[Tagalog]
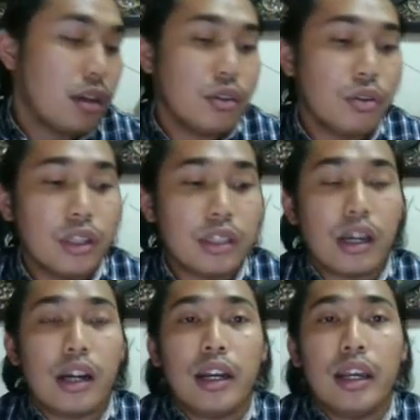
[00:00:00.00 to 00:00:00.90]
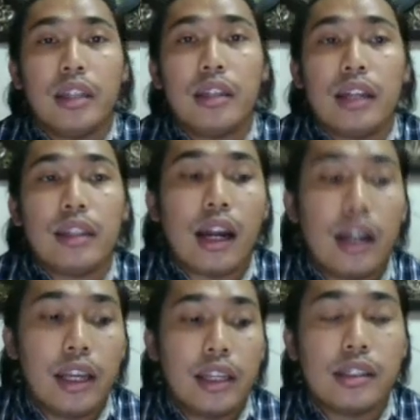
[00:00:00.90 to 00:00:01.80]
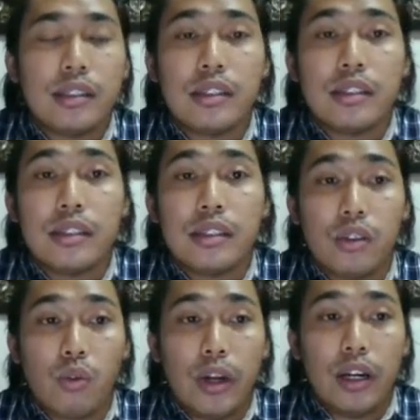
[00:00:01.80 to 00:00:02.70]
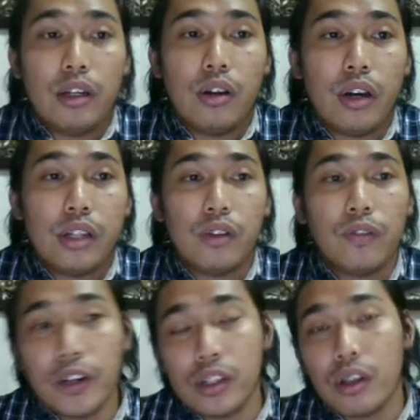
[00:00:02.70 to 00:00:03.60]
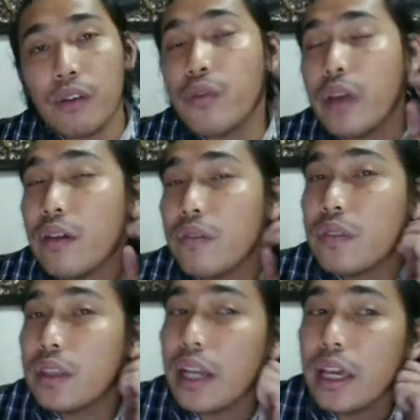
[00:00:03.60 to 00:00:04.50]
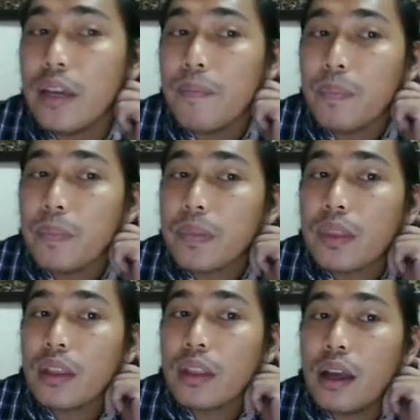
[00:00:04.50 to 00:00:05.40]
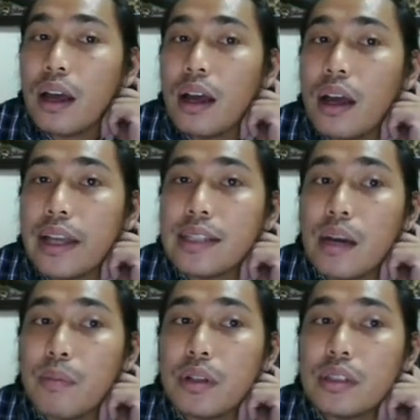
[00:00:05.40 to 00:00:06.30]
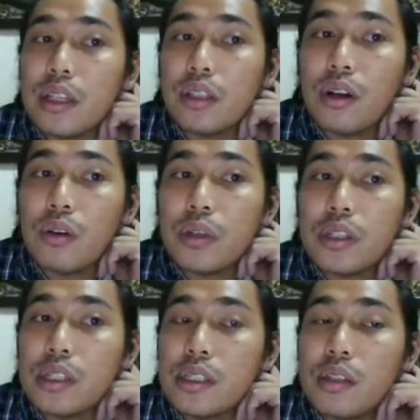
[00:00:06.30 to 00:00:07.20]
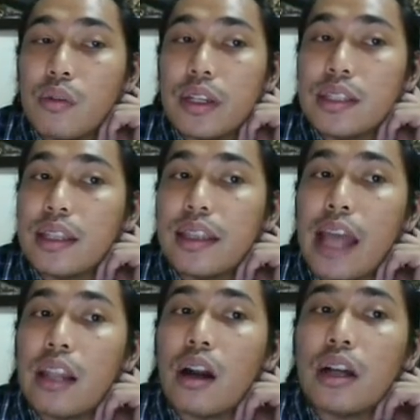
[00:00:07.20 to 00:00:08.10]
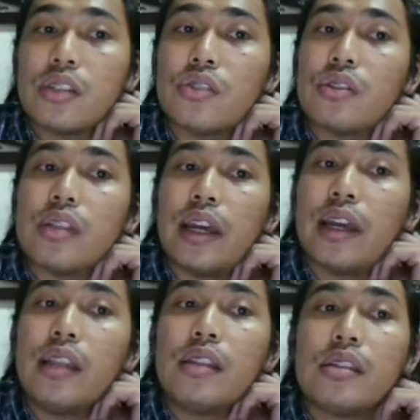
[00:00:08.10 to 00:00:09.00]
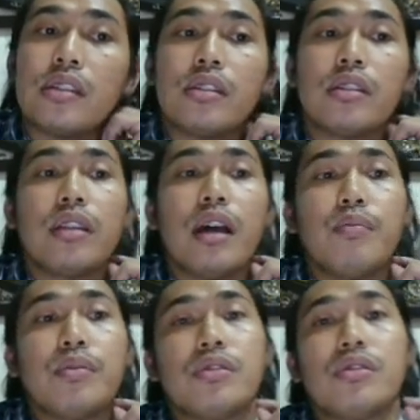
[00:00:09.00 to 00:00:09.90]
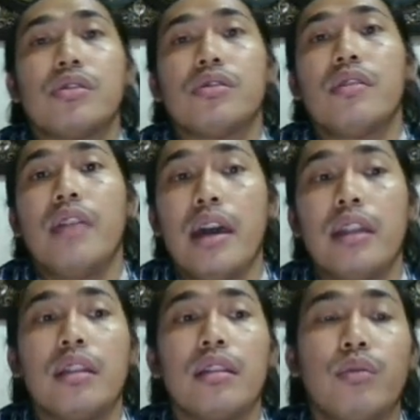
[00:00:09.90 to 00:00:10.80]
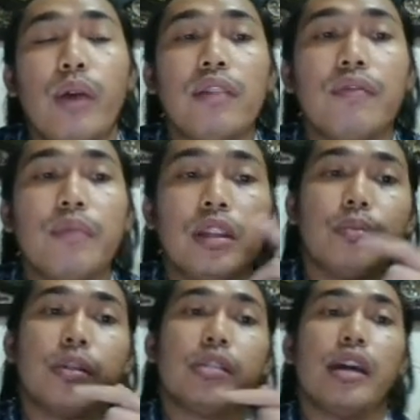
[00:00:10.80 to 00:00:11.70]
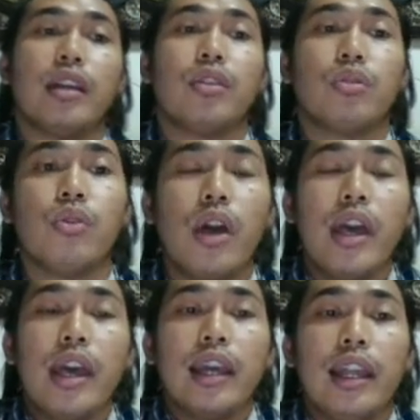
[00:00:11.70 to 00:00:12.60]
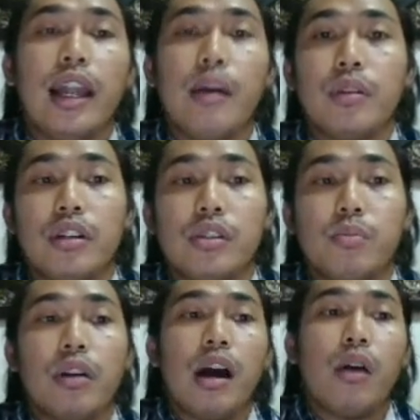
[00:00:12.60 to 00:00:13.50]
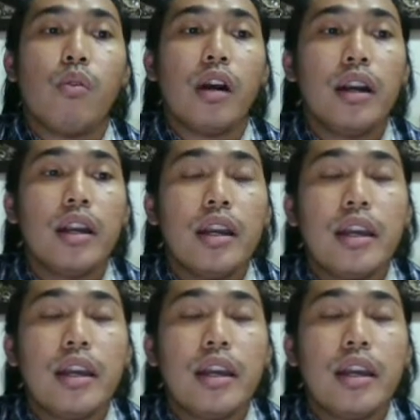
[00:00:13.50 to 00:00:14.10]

units are in, that are in squared. Okay, so first off, we have three uh, examples dito, which is the one is the 10 hours to seconds, tapos then 12 meter per second to kilometers per hour,